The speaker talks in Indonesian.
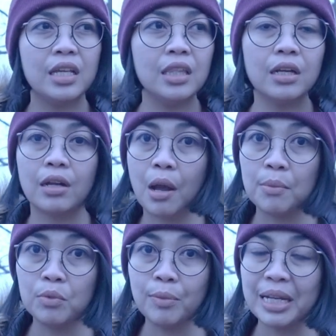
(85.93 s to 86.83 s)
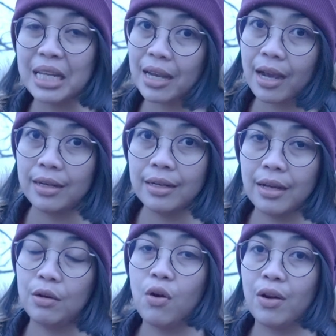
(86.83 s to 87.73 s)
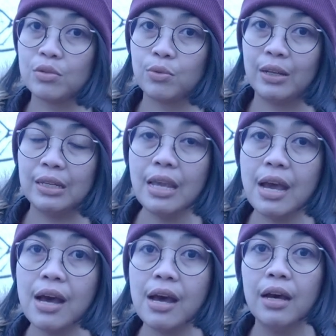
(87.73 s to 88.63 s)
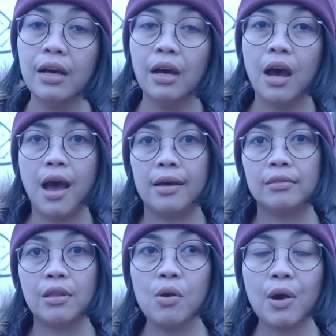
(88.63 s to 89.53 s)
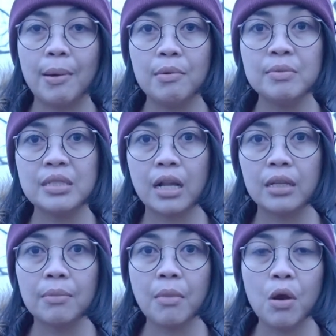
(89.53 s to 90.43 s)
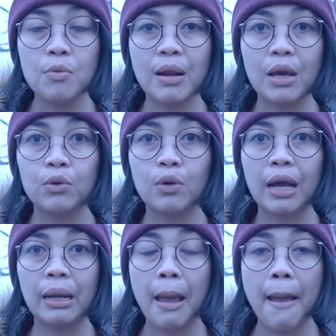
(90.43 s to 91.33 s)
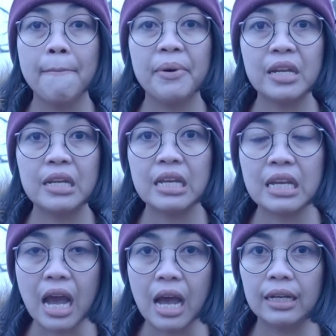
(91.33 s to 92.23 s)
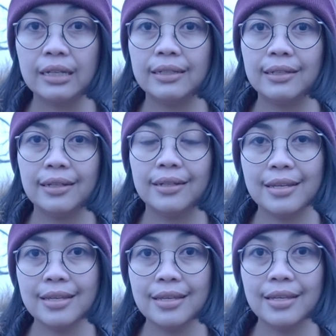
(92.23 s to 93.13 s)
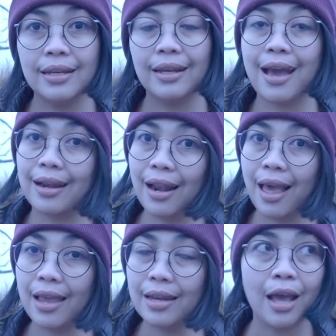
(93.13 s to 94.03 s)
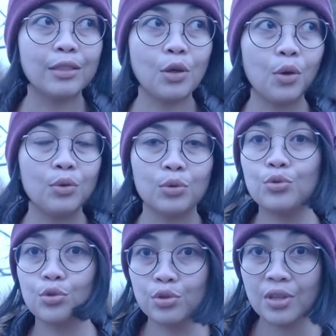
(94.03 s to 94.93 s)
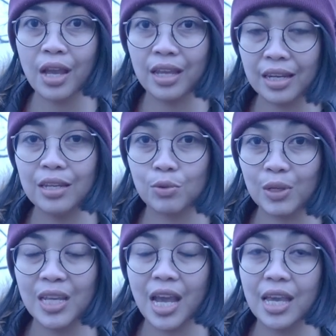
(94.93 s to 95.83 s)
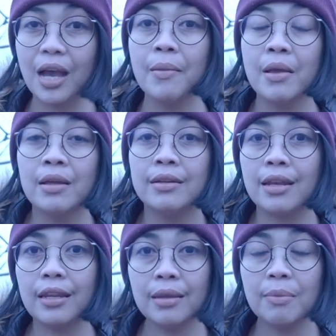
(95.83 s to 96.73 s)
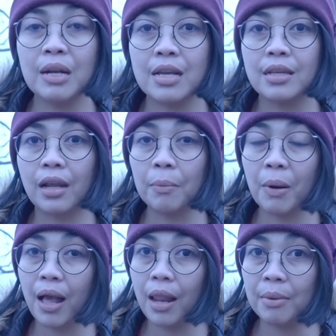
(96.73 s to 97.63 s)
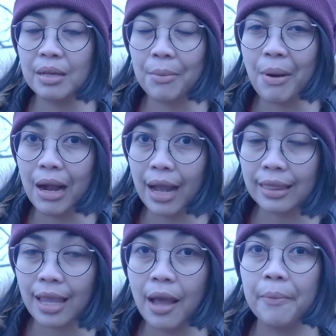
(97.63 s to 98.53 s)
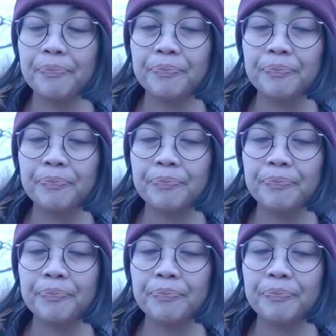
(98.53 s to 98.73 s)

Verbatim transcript: Either kamu menikah dengan orang Swedia atau kamu misalnya mau melakukan pendidikan di negara lain atau khususnya ini di Swedia ya. Dan ini berdasarkan pengalamannya banget ya.